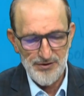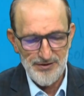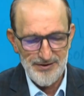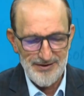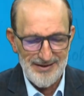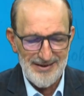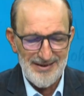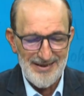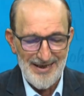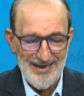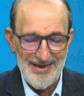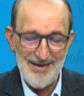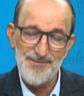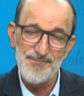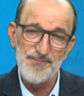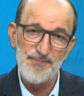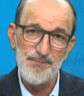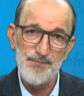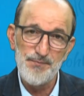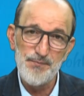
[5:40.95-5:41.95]
Niye?
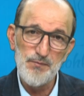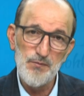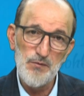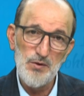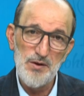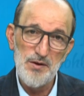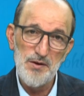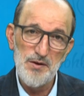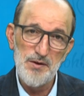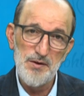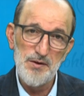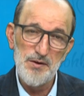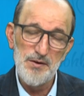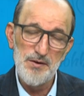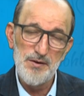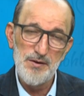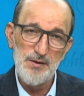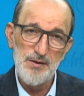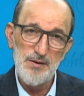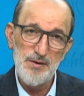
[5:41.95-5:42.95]

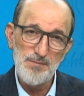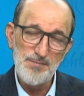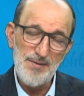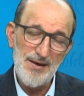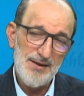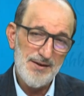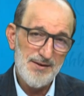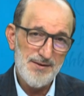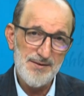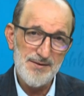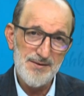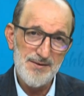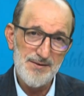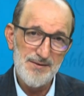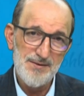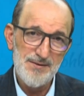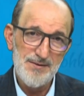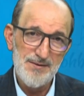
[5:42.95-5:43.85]
Bakın